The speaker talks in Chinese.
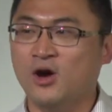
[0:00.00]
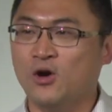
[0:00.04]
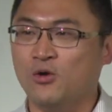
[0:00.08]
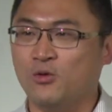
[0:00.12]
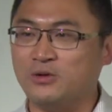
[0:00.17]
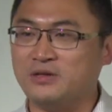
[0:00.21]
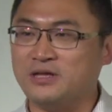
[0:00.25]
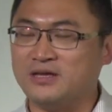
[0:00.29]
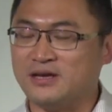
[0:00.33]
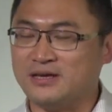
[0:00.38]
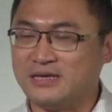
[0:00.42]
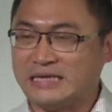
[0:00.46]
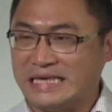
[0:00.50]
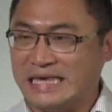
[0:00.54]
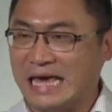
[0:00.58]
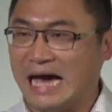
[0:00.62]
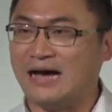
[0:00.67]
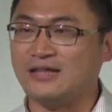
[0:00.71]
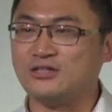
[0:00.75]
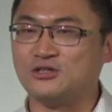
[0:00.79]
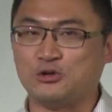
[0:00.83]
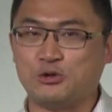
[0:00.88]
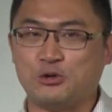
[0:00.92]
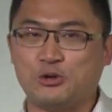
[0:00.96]
我的
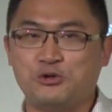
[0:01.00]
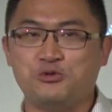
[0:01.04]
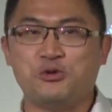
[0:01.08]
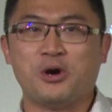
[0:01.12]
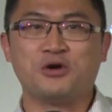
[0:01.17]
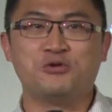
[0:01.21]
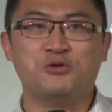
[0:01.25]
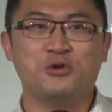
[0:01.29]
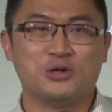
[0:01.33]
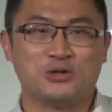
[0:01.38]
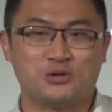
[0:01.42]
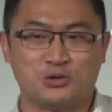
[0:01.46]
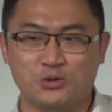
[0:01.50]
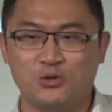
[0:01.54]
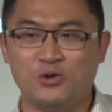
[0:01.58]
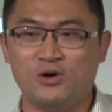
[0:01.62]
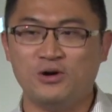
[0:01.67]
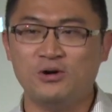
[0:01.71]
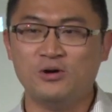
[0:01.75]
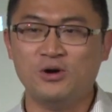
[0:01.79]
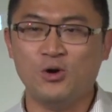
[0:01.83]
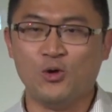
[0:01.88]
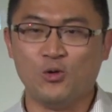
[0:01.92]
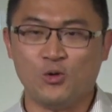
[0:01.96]
羊就会越来越
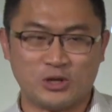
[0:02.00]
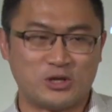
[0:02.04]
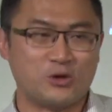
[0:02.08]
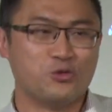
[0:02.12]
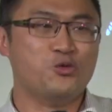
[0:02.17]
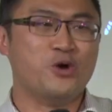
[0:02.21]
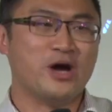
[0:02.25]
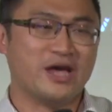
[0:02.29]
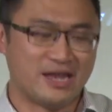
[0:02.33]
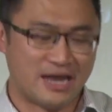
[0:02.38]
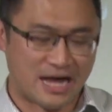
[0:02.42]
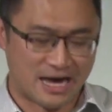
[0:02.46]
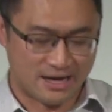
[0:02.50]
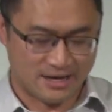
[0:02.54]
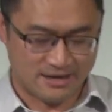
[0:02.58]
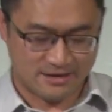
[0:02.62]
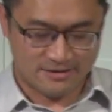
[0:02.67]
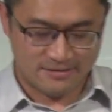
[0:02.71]
多，我的未来